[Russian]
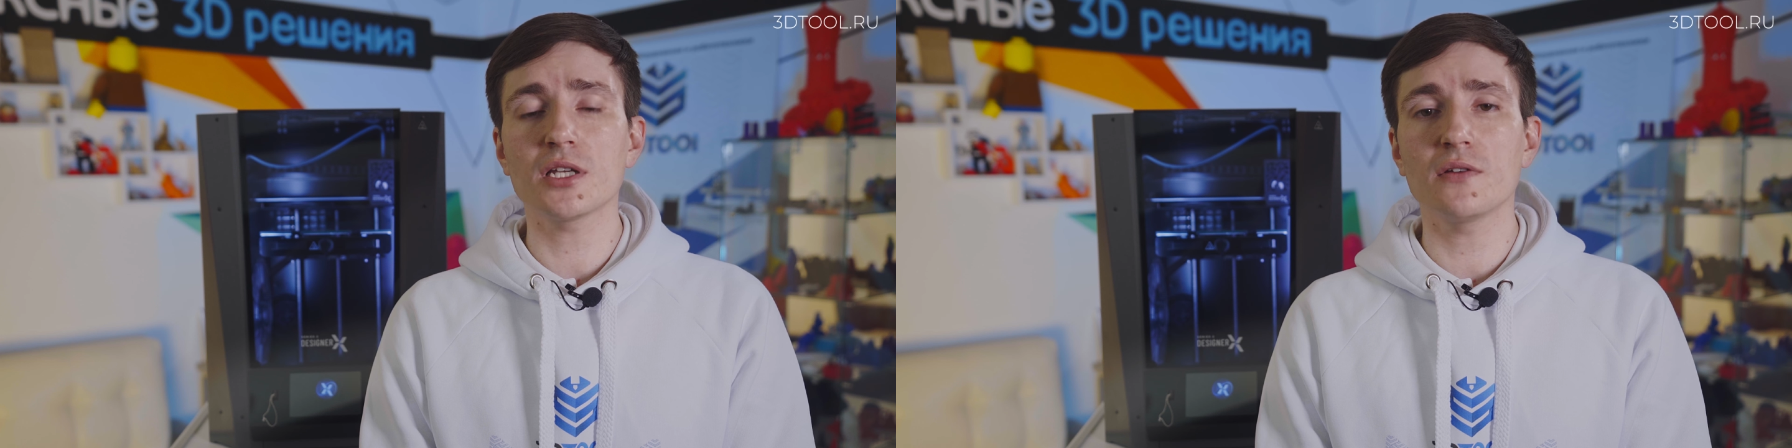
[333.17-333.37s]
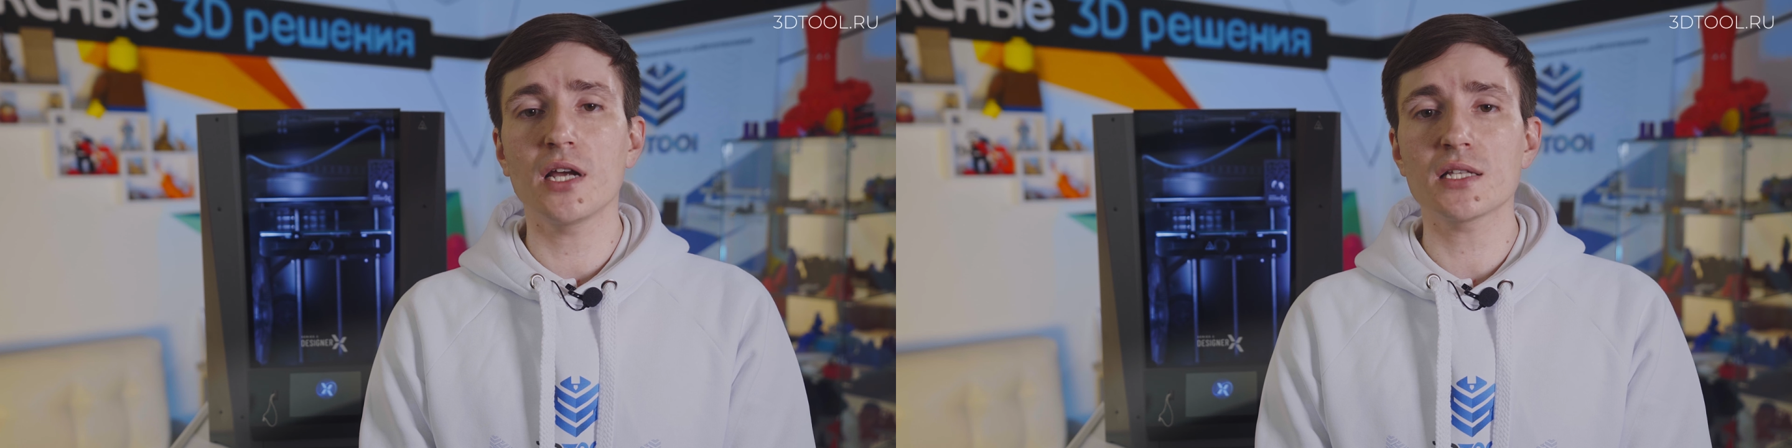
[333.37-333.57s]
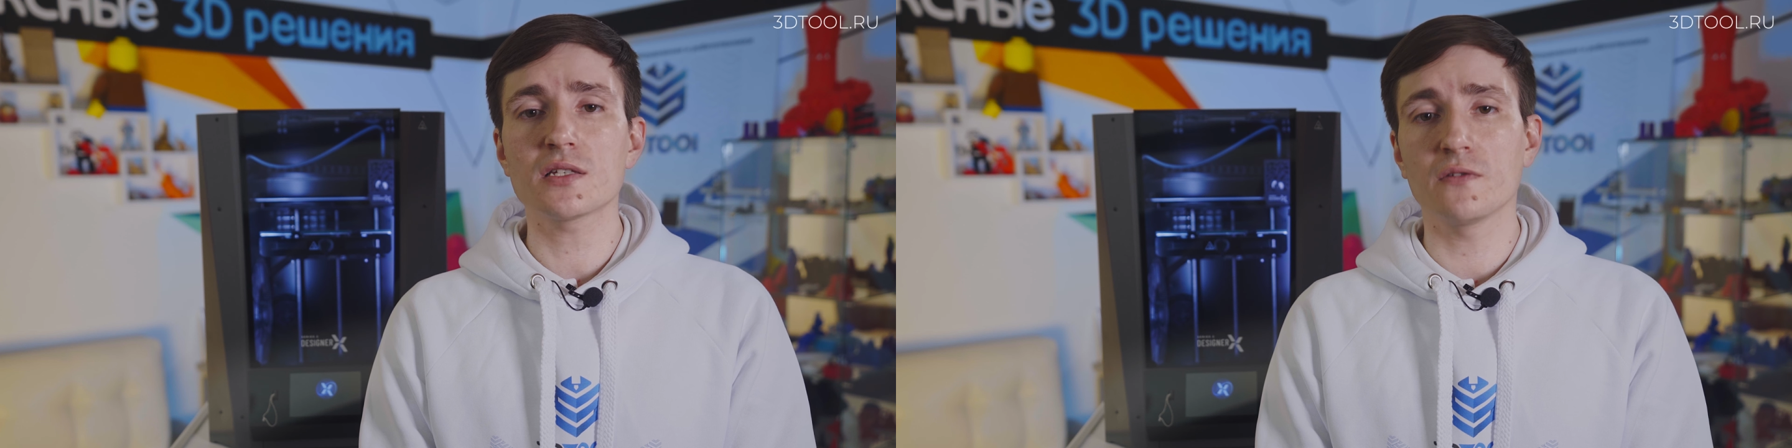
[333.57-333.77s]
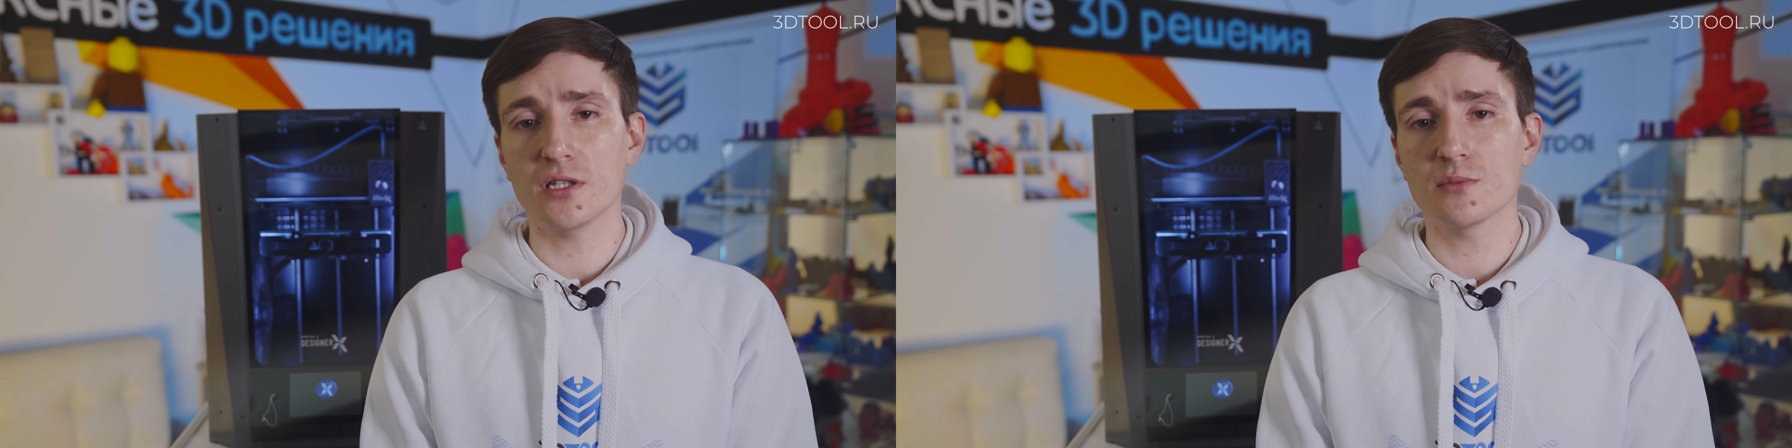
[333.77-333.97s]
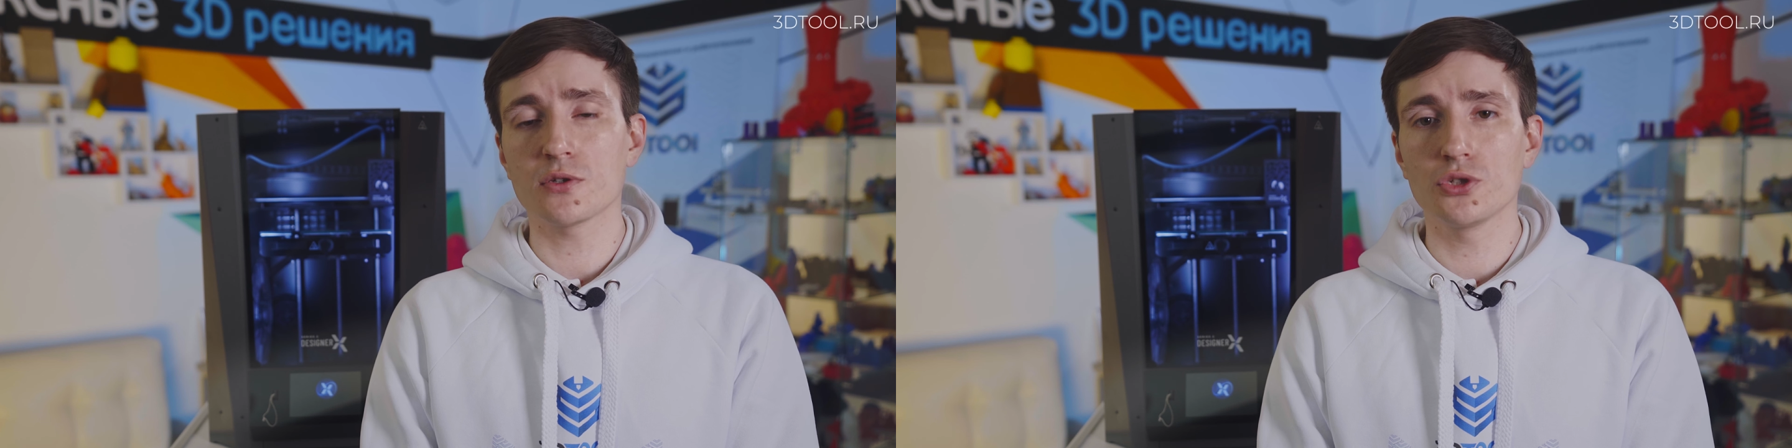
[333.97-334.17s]
является в
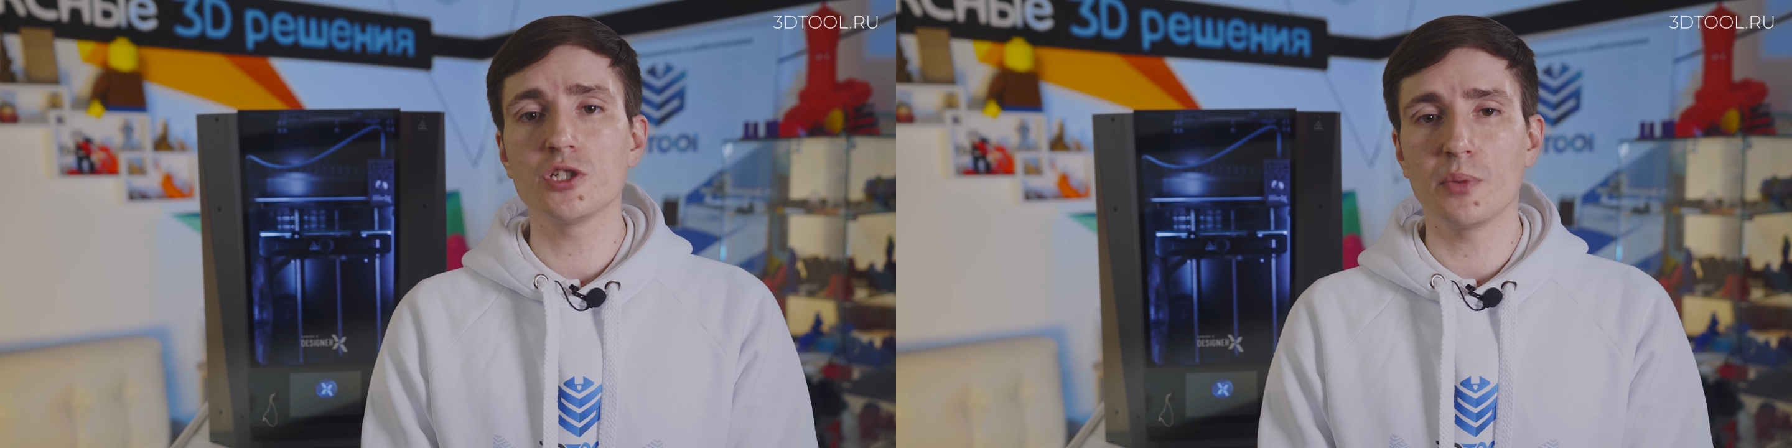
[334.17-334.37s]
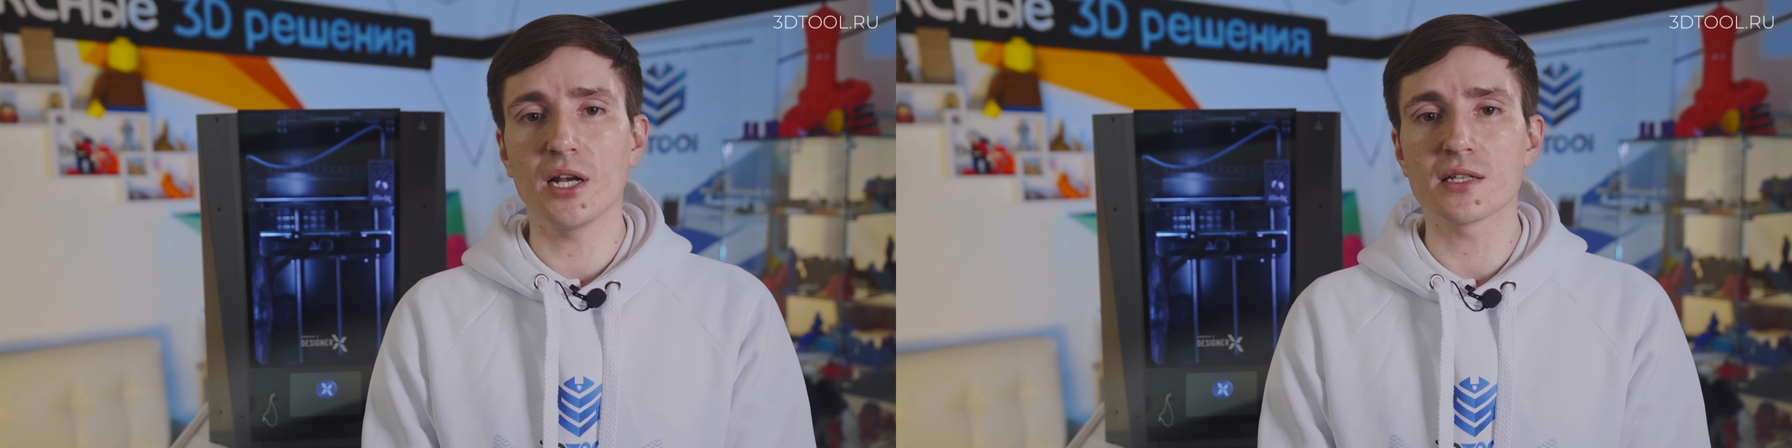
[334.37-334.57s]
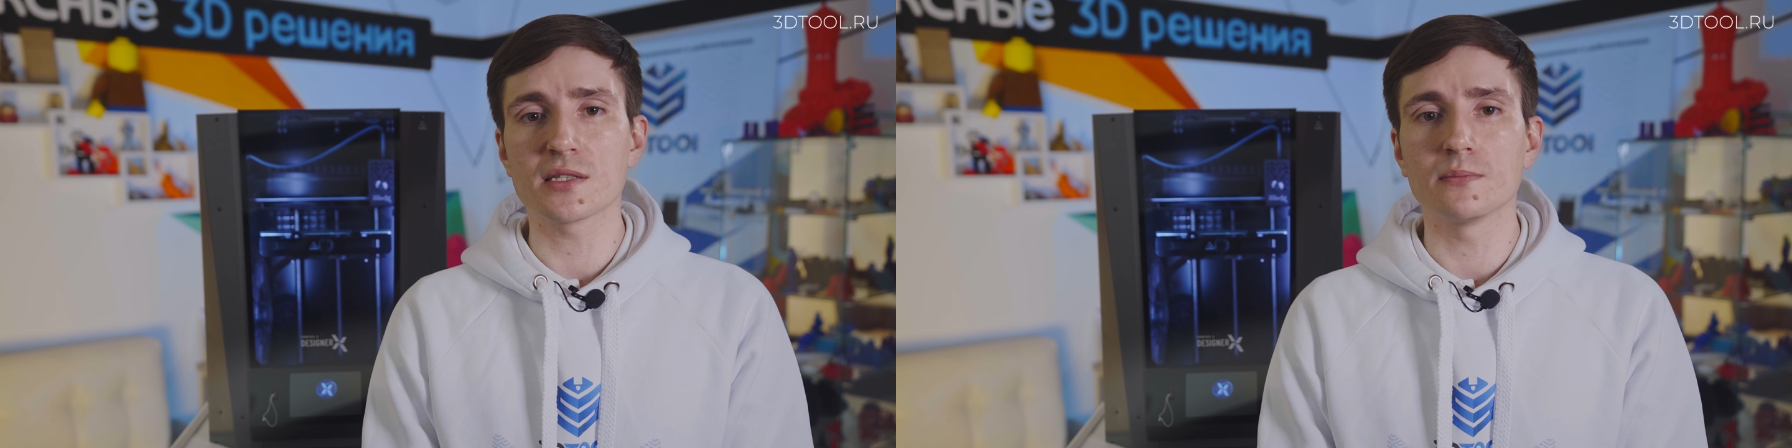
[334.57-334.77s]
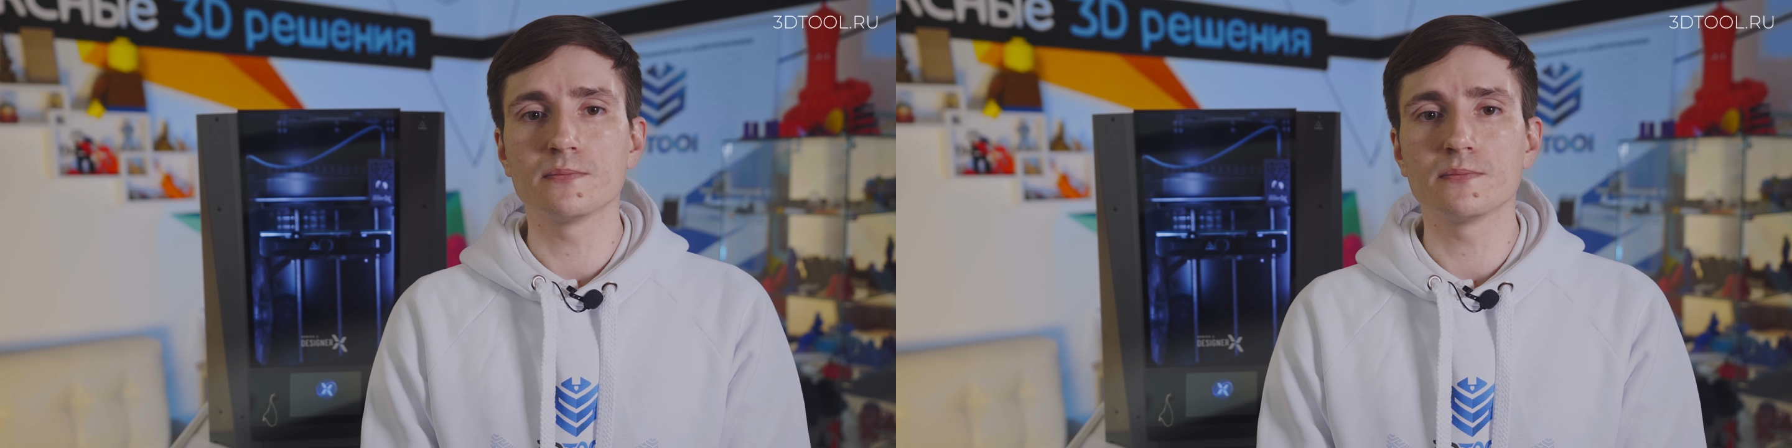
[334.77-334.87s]
этом случае полезным.